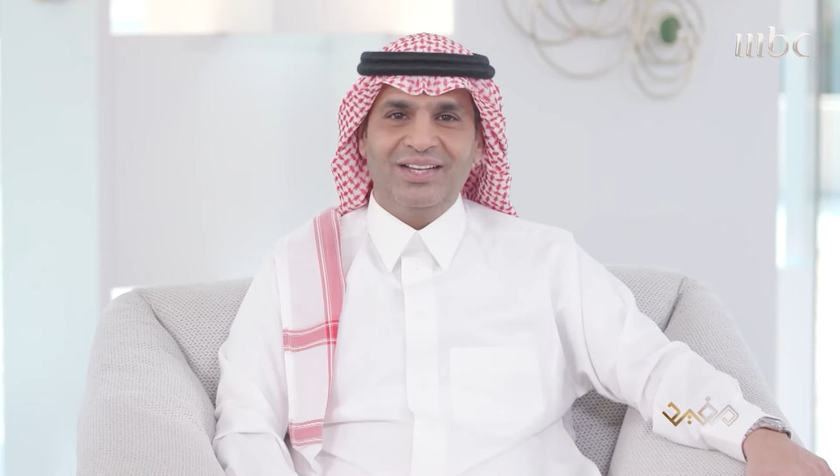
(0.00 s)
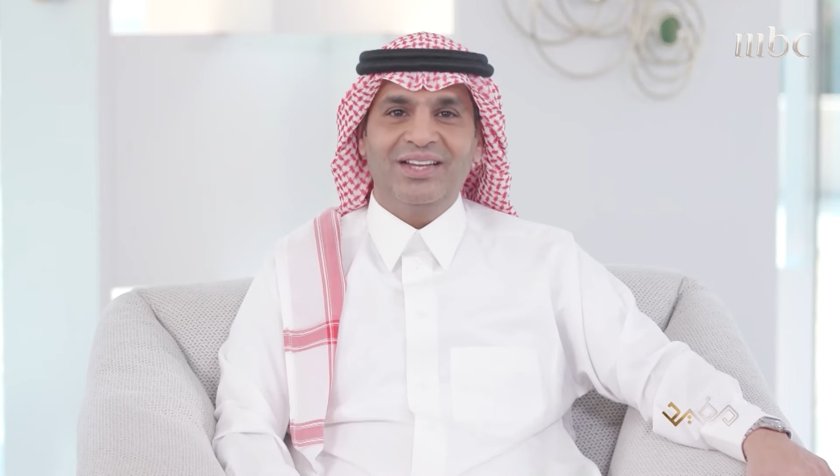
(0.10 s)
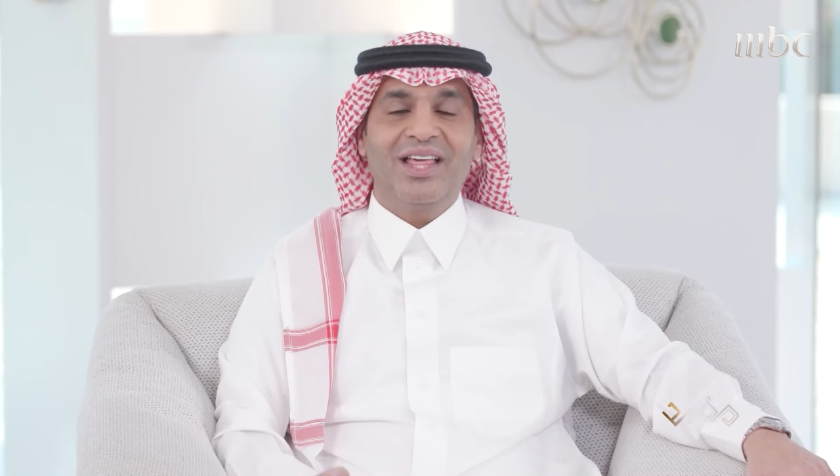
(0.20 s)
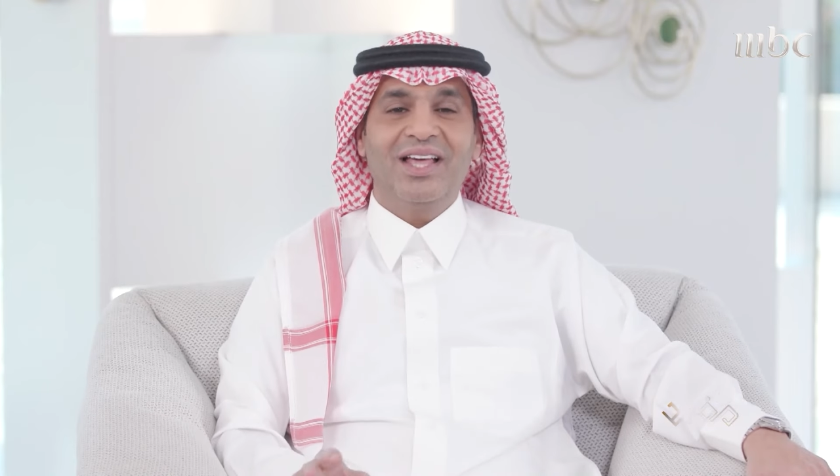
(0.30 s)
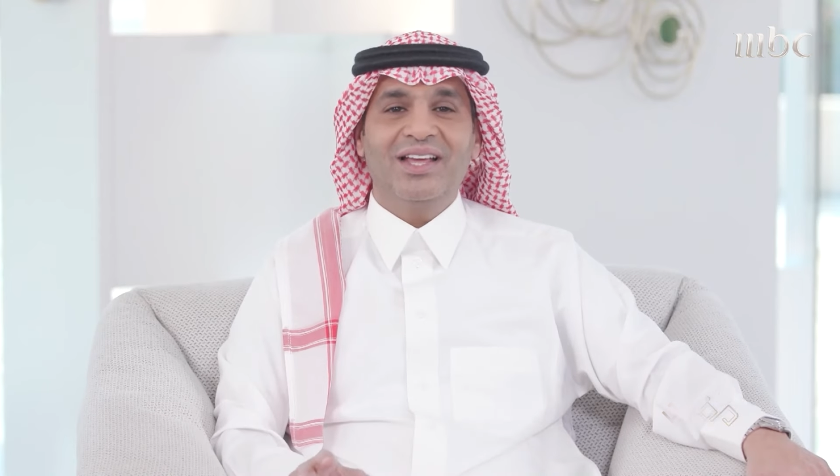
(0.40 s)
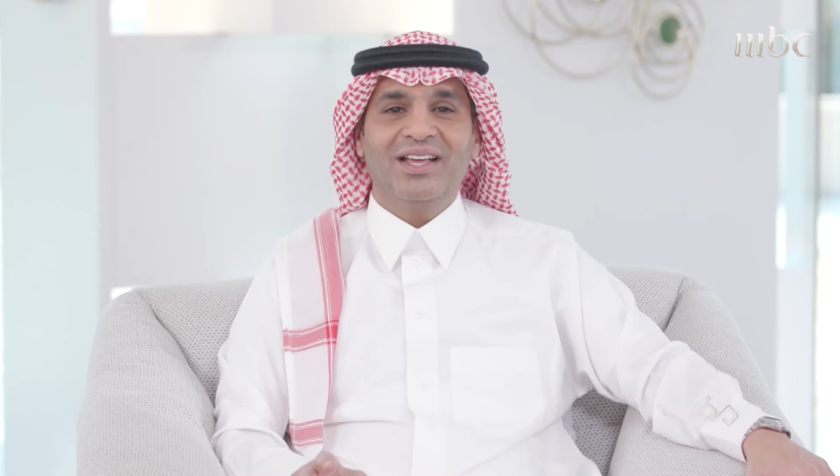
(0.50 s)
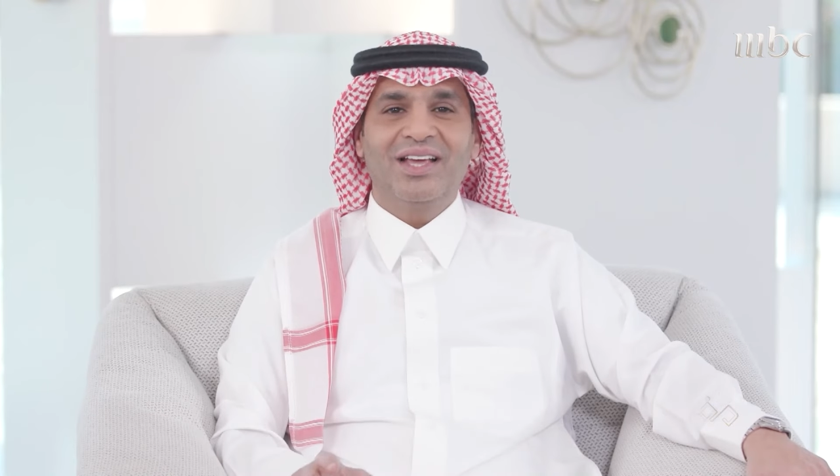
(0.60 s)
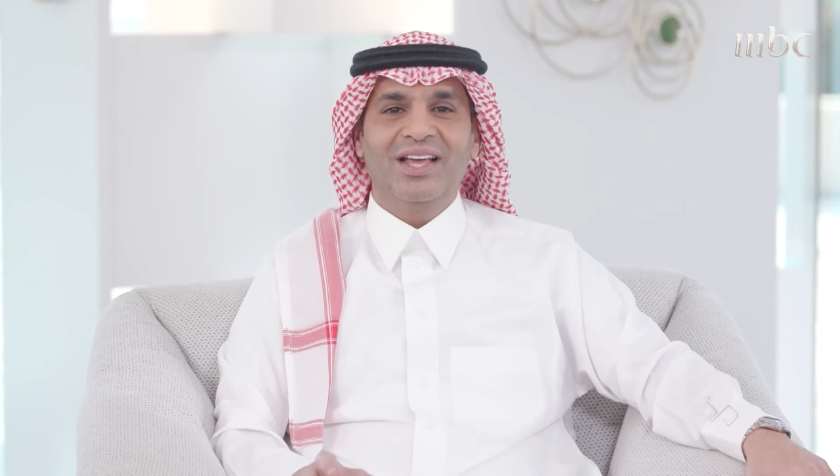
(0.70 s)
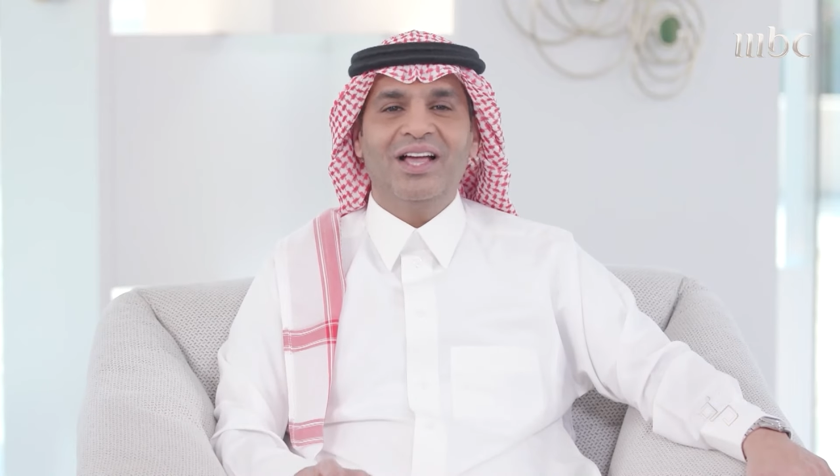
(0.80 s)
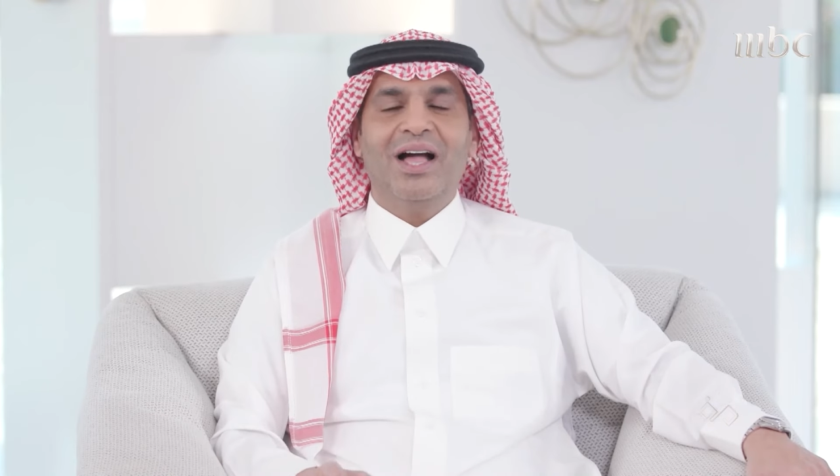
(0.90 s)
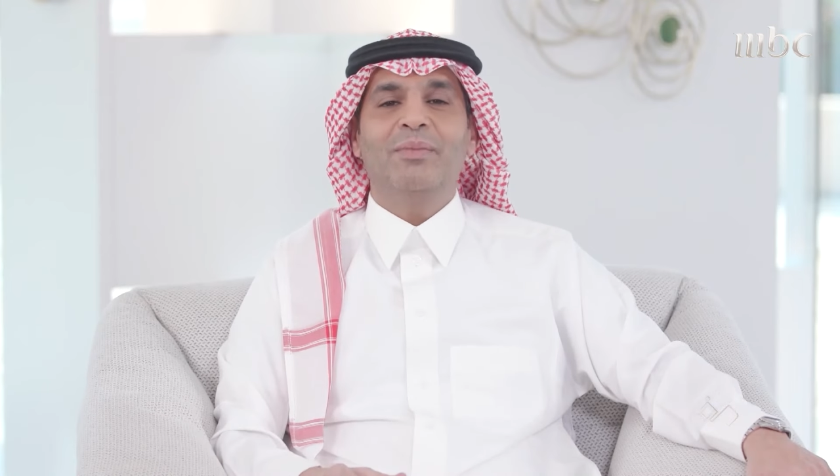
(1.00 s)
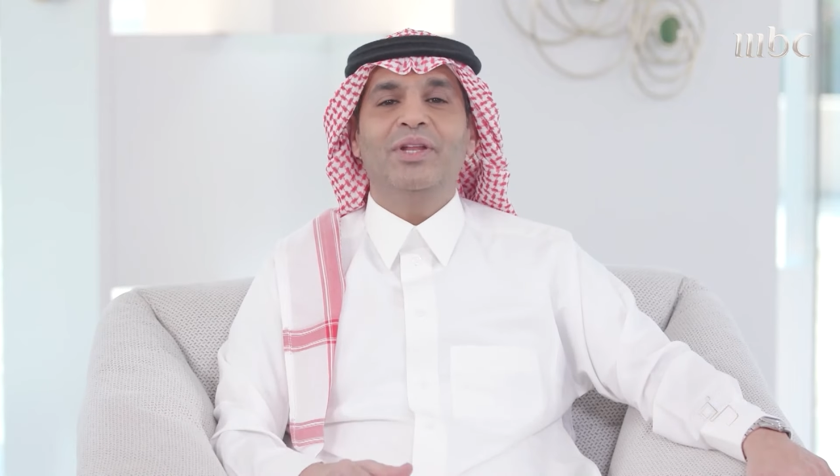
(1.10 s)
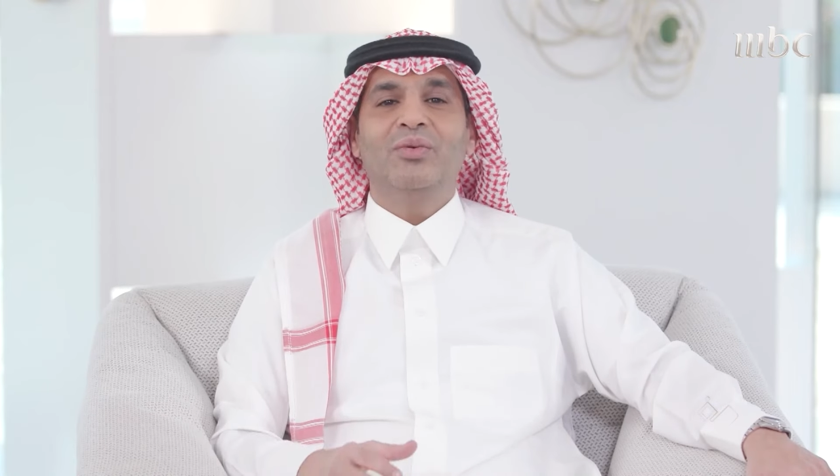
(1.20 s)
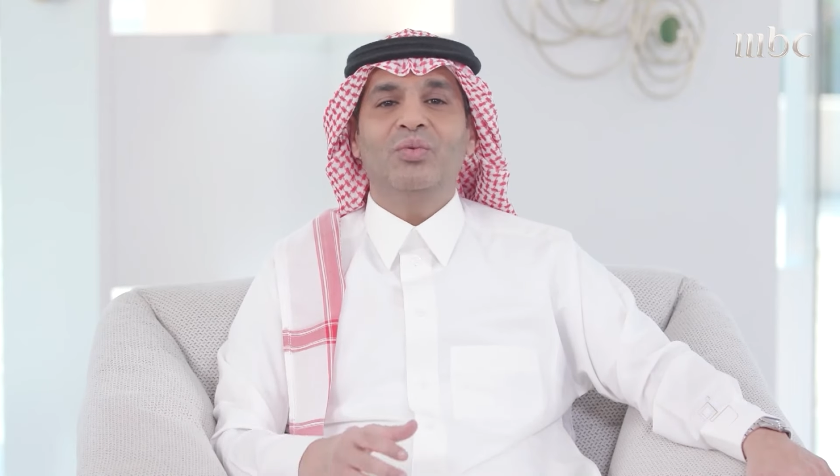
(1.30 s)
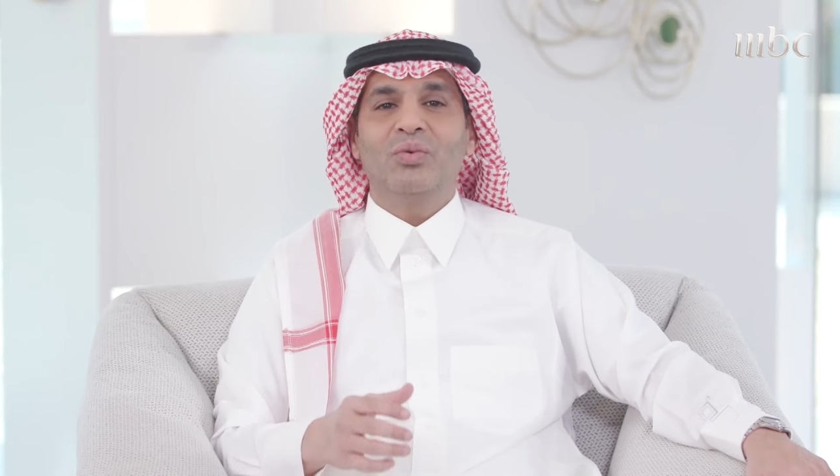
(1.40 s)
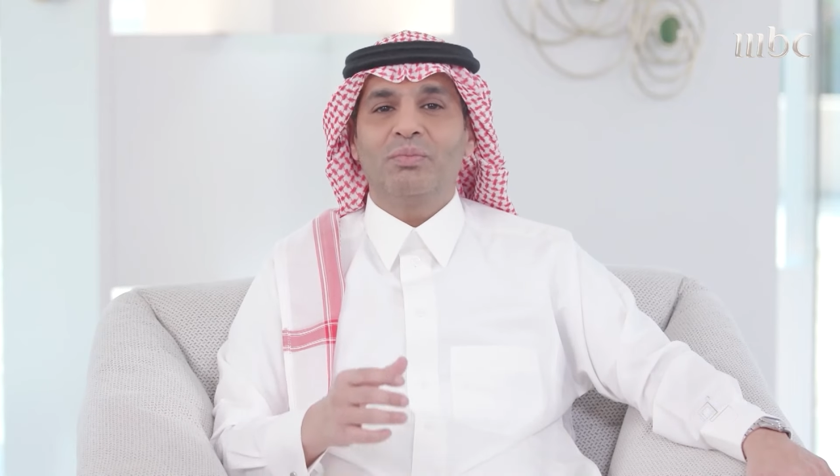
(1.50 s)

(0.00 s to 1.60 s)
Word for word: لذلك عملوا